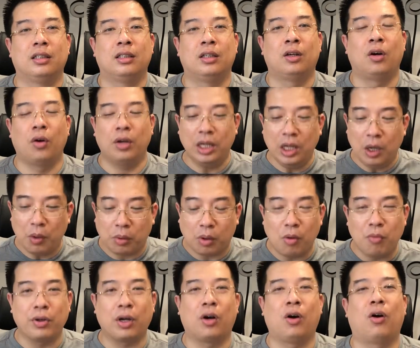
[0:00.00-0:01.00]
Họ yêu
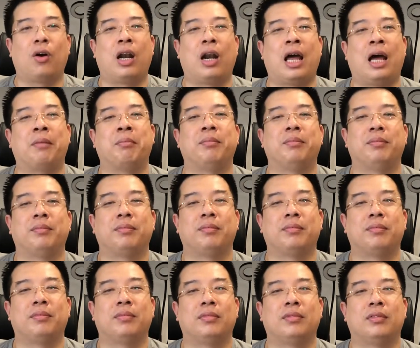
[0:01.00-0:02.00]
công việc họ làm.
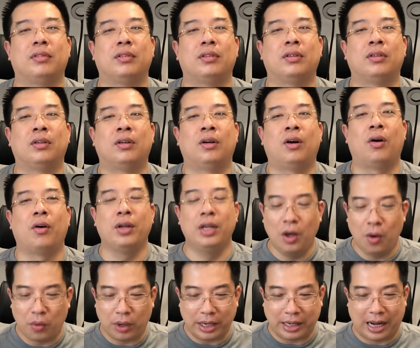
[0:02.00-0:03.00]
Họ
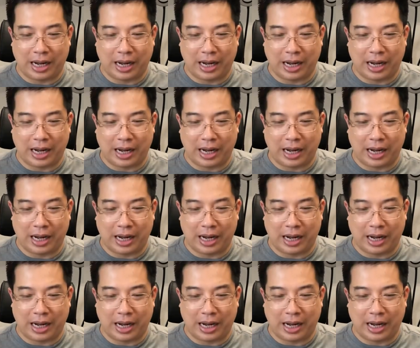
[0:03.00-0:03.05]
yêu cái